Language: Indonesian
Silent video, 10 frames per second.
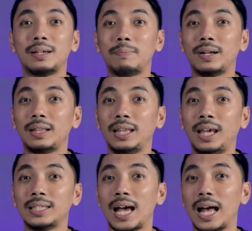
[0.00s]

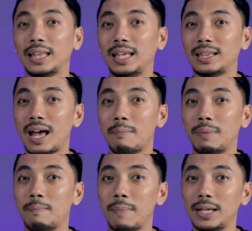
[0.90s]
seperti saat kita
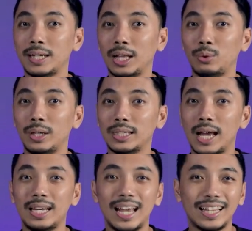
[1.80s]
membaca
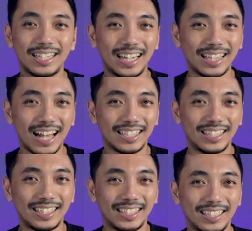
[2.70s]
tulisan di atas
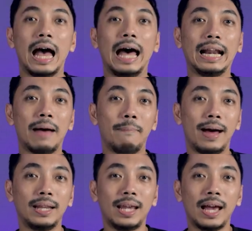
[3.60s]
kertas.
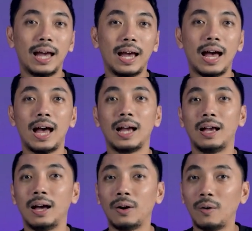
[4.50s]
Harapannya
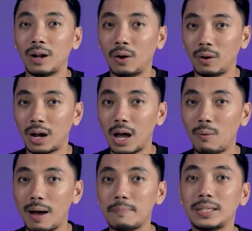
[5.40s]
agar orang-orang
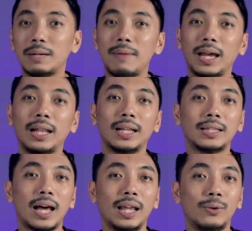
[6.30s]
awam semakin
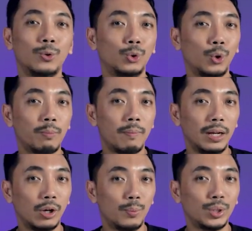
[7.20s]
tertarik untuk
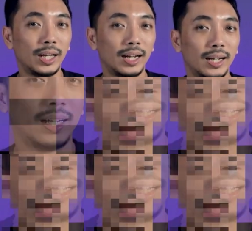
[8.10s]
membeli komputer.